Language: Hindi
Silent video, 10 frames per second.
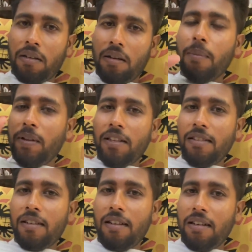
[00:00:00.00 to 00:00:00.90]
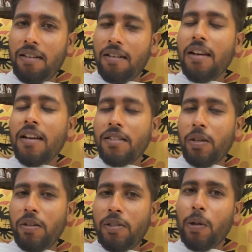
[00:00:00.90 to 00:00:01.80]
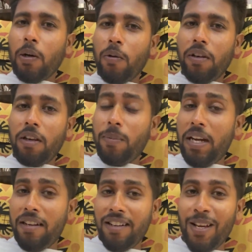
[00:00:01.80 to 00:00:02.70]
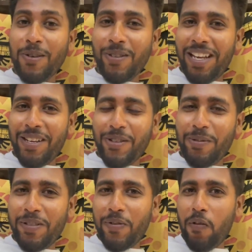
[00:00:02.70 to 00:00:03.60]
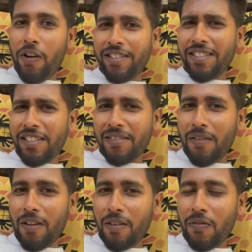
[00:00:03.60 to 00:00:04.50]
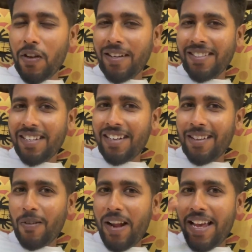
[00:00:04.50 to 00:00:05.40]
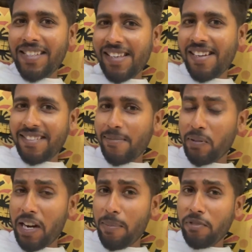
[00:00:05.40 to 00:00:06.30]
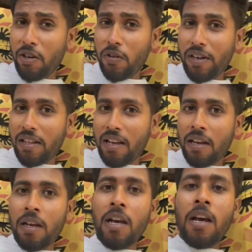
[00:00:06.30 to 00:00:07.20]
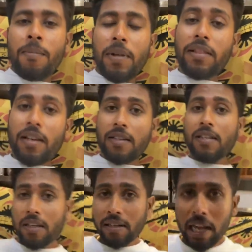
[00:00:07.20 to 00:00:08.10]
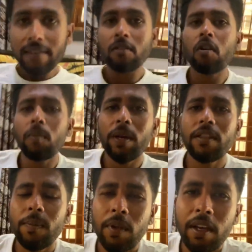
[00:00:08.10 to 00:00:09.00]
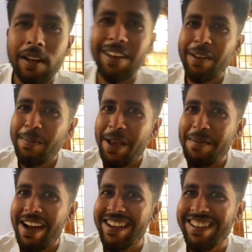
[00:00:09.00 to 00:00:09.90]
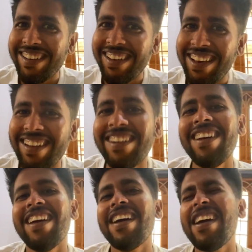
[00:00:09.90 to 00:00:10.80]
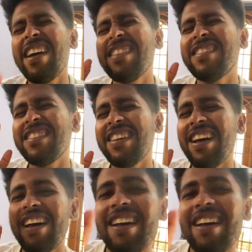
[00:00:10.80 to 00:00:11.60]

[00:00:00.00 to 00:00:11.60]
कल पता चलेगा चलो इस ब्लॉग को यहीं बैन करता हूँ थैंक यू सो मच फॉर वॉचिंग दिस ब्लॉग ब्लॉग अच्छा लगा तो लाइक शेयर सब्सक्राइब जरूर करना मिलते हैं चलो नेक्स्ट ब्लॉग में तब तक के लिए बाय बाय टेक केयर एंड सिया